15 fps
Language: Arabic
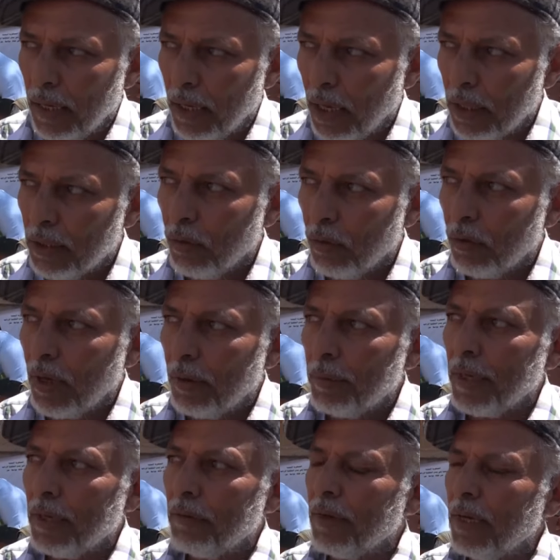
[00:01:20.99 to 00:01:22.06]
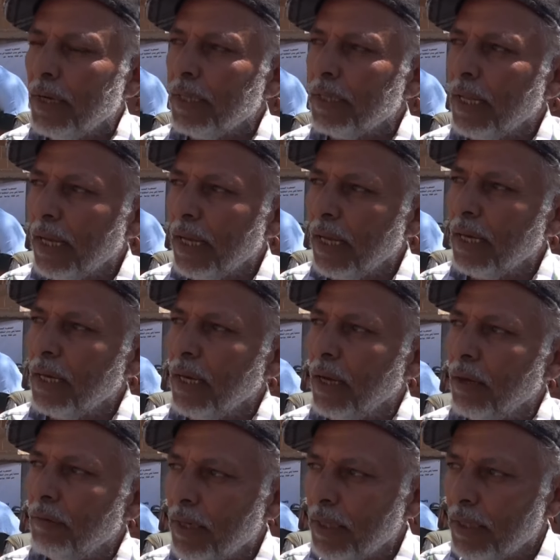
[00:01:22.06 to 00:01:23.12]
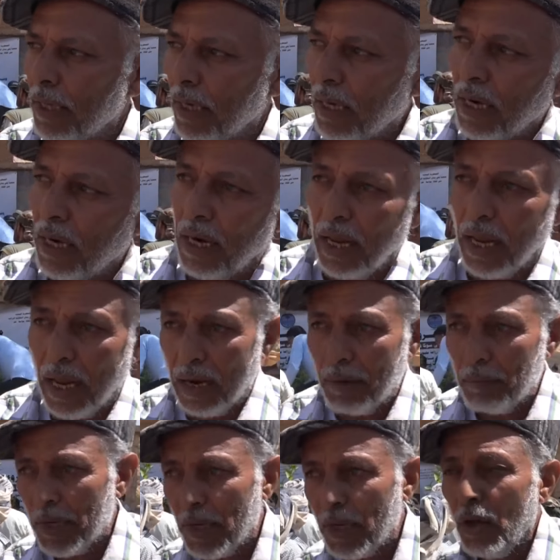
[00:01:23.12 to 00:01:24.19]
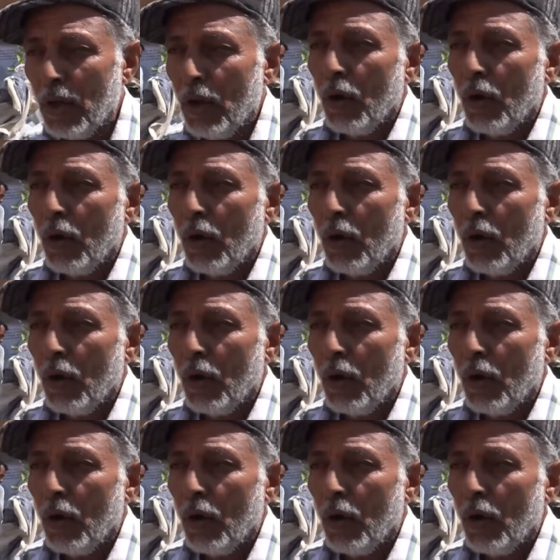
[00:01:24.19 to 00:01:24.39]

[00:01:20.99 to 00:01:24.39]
لها دور كبير في الانتاج في الانتاج العالمي